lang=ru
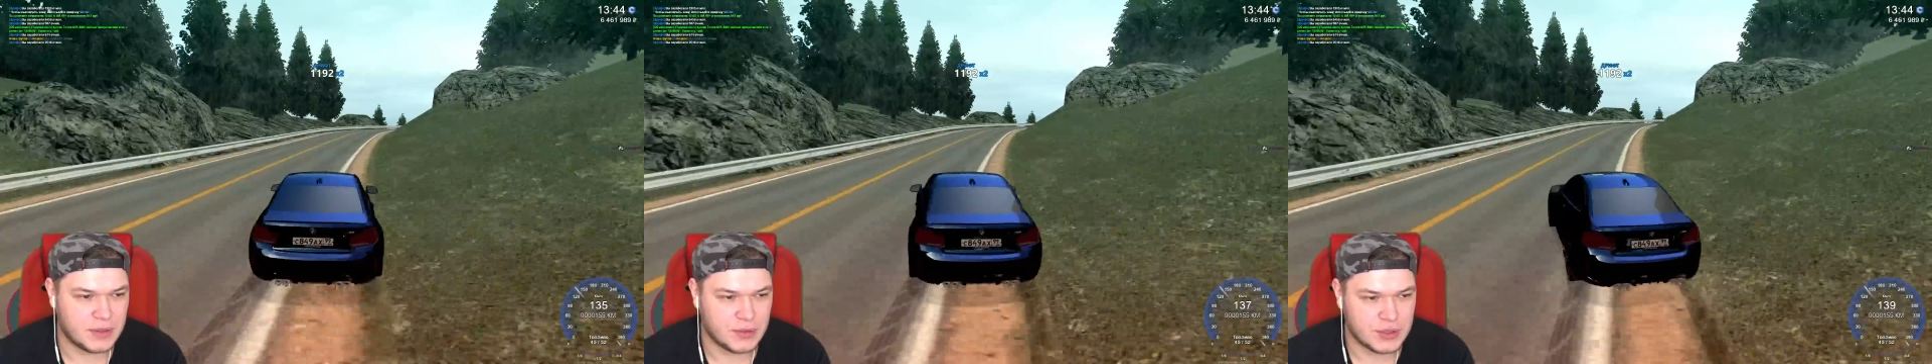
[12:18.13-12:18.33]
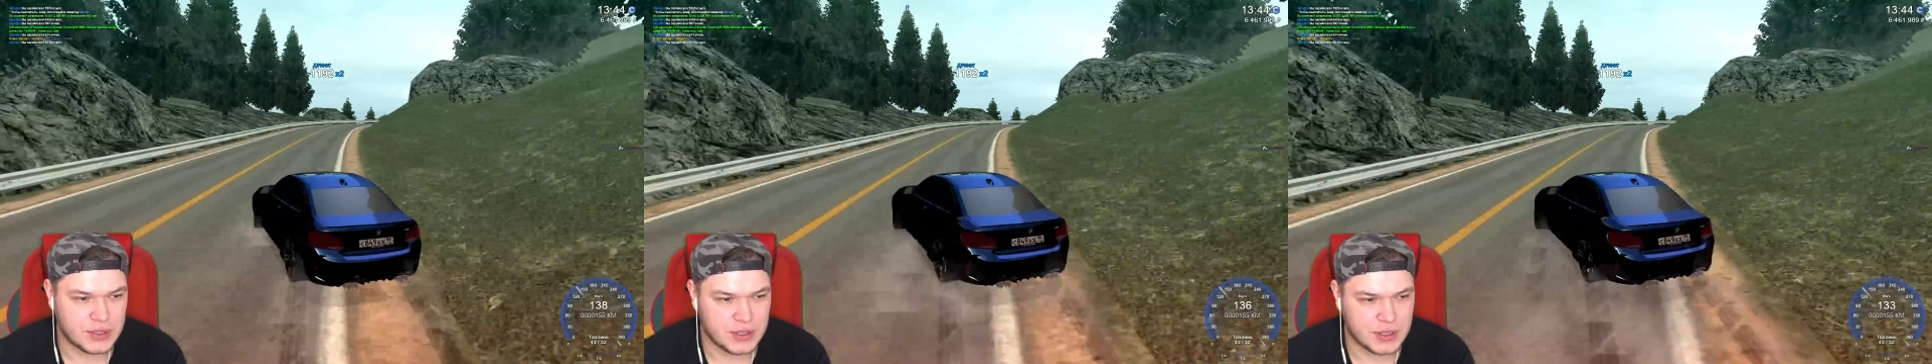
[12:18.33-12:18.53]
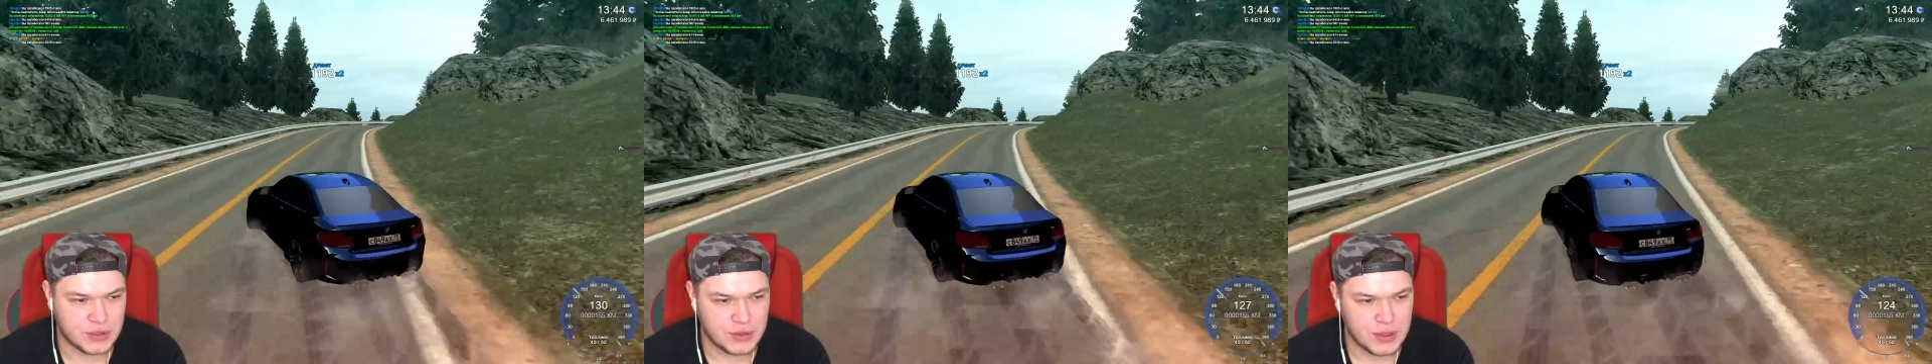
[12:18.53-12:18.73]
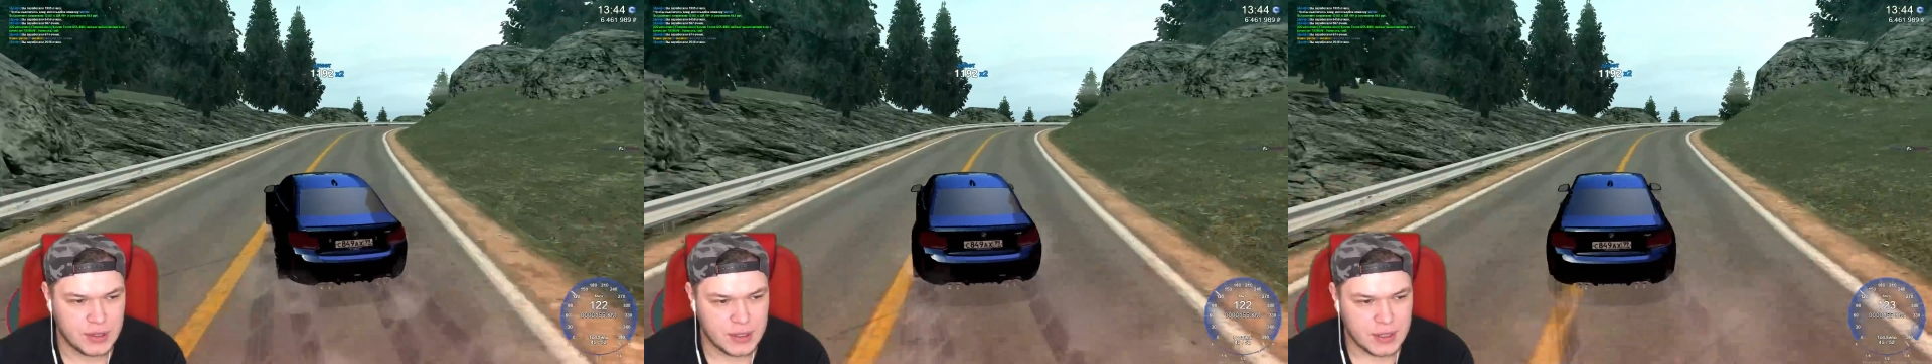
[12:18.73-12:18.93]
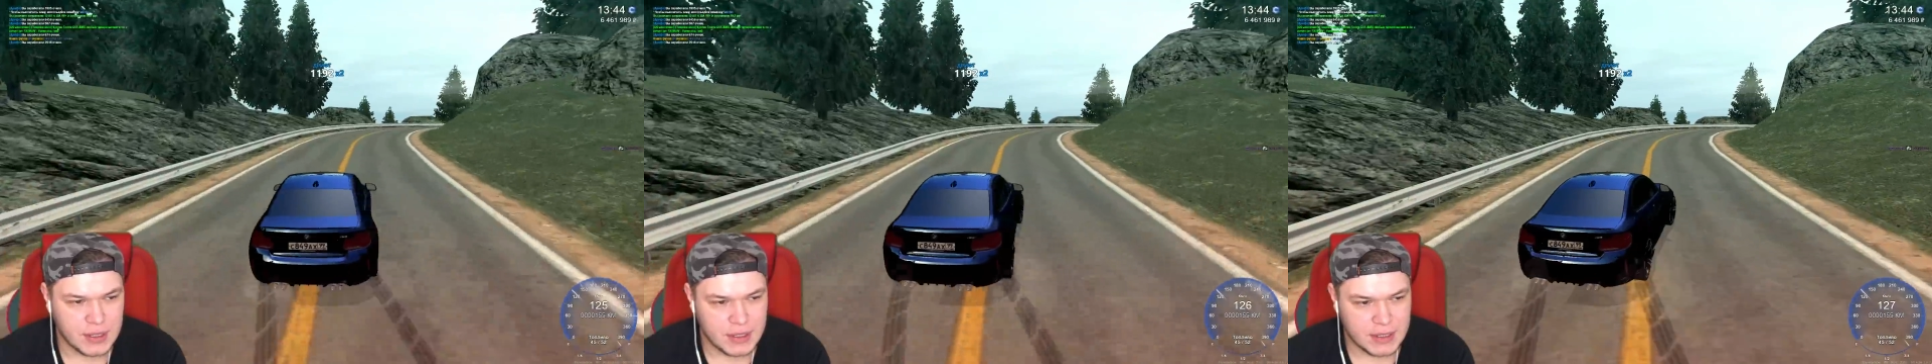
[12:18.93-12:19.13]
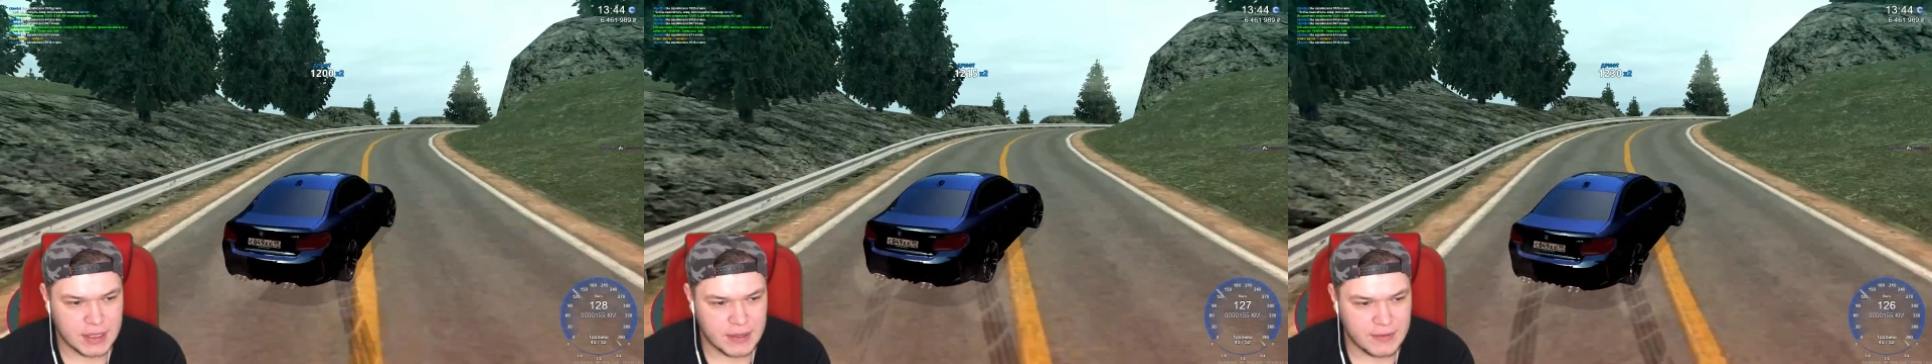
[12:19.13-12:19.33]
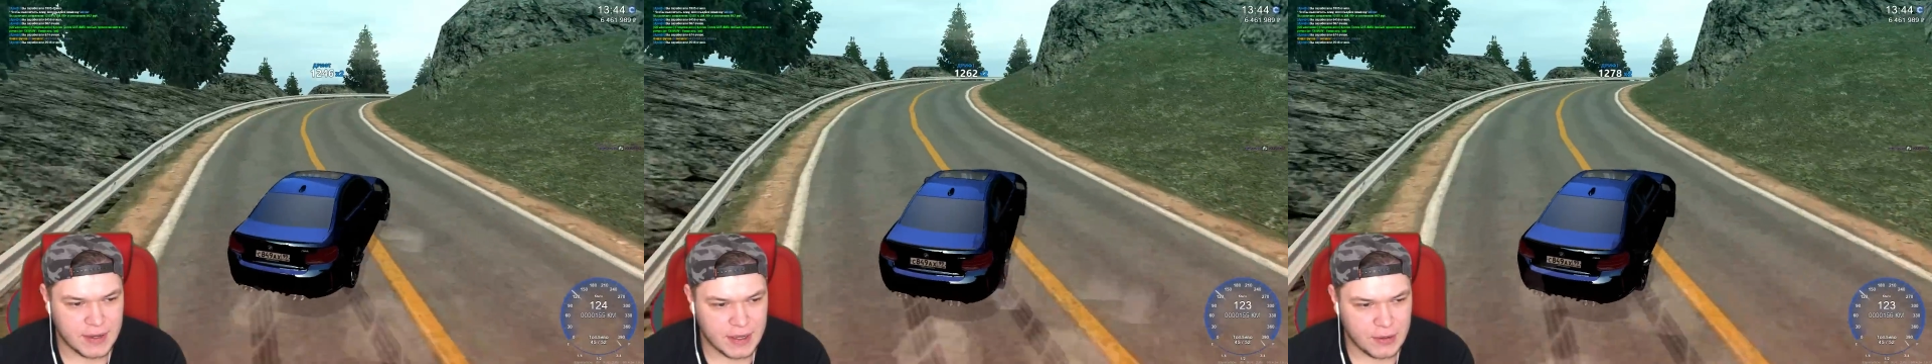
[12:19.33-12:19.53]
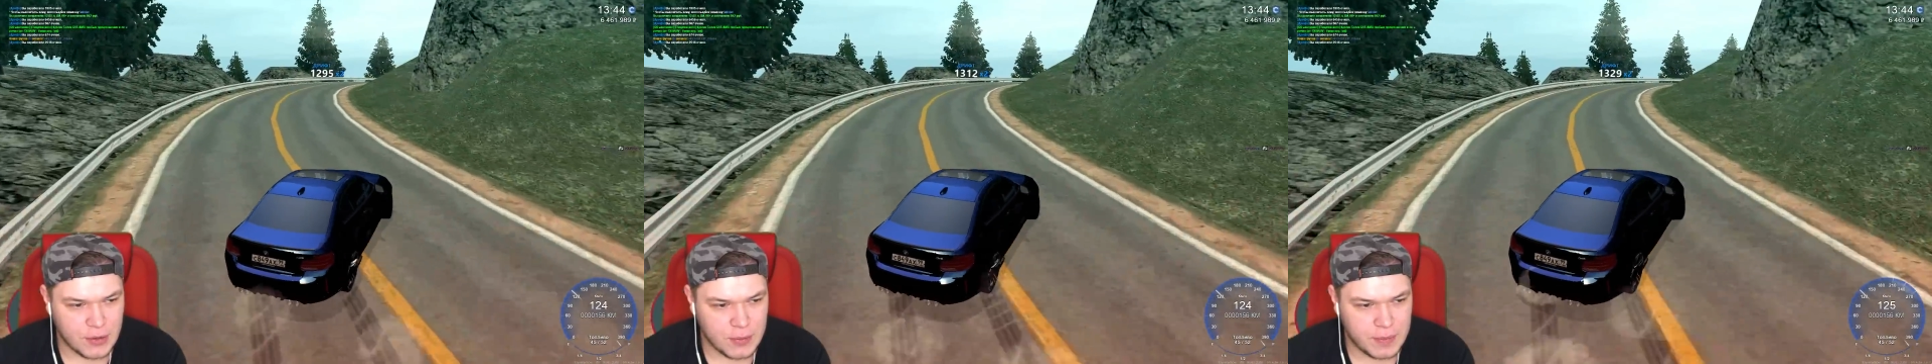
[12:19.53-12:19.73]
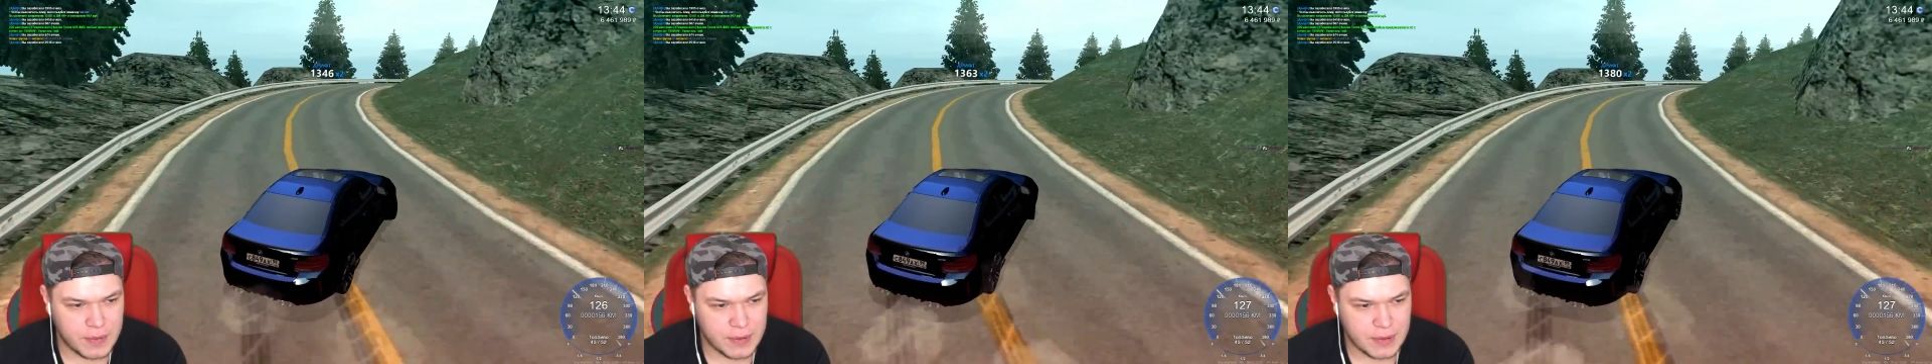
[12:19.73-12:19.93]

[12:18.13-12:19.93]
не очень хорошо. Давай, оп.